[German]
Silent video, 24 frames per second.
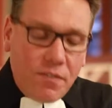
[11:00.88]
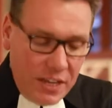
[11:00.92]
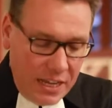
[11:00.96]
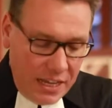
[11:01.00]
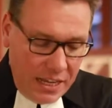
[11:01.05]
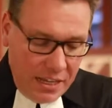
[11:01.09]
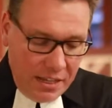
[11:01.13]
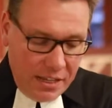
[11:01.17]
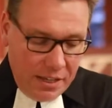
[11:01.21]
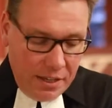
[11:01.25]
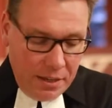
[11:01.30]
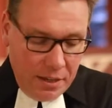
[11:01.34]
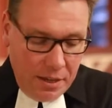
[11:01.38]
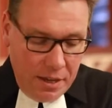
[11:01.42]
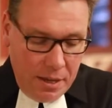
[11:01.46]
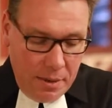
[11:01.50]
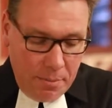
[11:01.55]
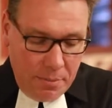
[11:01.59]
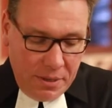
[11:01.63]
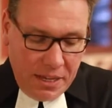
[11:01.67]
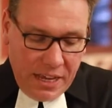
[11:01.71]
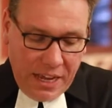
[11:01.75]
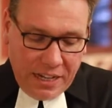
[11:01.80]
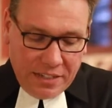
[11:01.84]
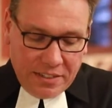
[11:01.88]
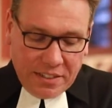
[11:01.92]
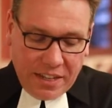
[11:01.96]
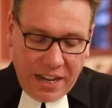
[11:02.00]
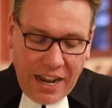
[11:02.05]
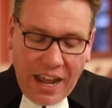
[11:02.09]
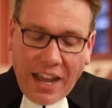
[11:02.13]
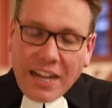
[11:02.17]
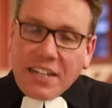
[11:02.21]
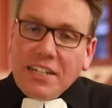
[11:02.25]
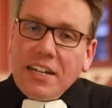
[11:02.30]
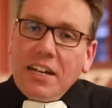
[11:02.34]
wie ich mich als
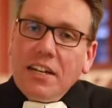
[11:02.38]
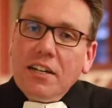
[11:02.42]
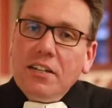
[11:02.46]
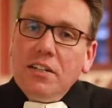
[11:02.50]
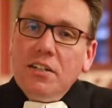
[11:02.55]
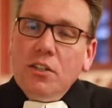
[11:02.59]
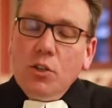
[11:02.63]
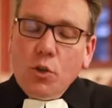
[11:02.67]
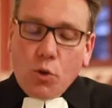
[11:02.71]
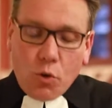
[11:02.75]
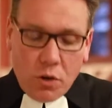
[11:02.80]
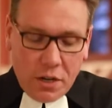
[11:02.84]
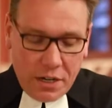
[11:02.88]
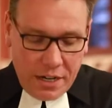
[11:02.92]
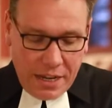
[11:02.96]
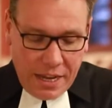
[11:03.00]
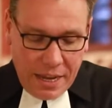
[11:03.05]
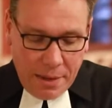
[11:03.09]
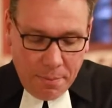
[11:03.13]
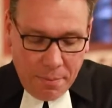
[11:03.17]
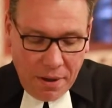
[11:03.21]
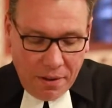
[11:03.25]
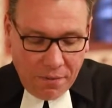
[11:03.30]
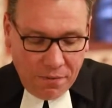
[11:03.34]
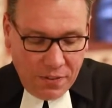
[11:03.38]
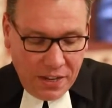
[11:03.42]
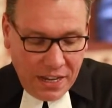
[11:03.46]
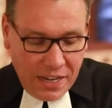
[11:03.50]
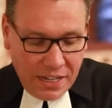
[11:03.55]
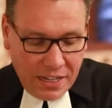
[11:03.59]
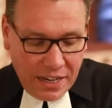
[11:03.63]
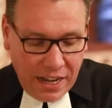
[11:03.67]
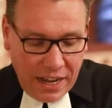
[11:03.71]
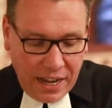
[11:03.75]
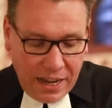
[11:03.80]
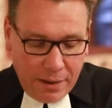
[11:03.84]
kleiner Jungen immer
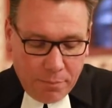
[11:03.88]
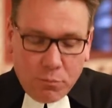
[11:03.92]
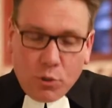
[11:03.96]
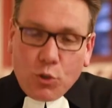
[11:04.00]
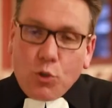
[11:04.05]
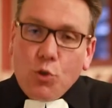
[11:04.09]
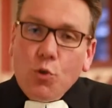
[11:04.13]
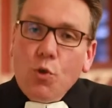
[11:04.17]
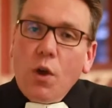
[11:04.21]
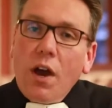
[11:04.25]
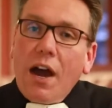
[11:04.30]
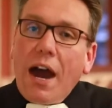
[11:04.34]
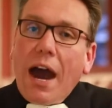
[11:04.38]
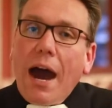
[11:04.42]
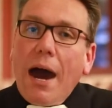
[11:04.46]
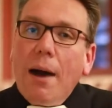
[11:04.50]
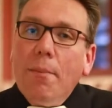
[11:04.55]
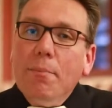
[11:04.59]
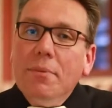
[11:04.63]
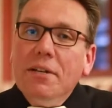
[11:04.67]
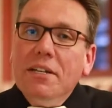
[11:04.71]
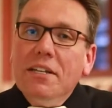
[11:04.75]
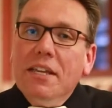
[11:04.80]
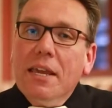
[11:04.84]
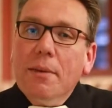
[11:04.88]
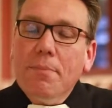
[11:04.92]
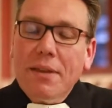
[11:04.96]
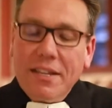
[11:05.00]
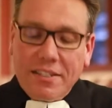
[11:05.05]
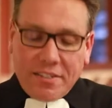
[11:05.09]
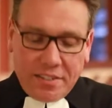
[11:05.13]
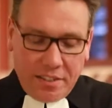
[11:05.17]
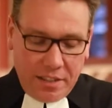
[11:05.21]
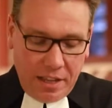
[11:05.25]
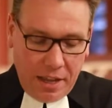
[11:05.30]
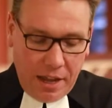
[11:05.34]
wieder am Türrahmen
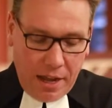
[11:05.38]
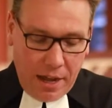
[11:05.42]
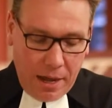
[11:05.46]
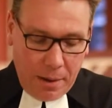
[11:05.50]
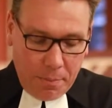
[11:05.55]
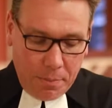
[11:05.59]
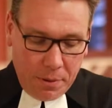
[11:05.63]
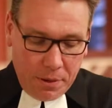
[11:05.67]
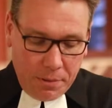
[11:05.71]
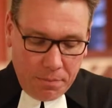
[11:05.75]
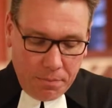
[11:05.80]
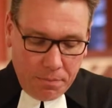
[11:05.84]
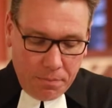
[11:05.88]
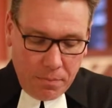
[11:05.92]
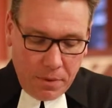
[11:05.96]
gemessen habe.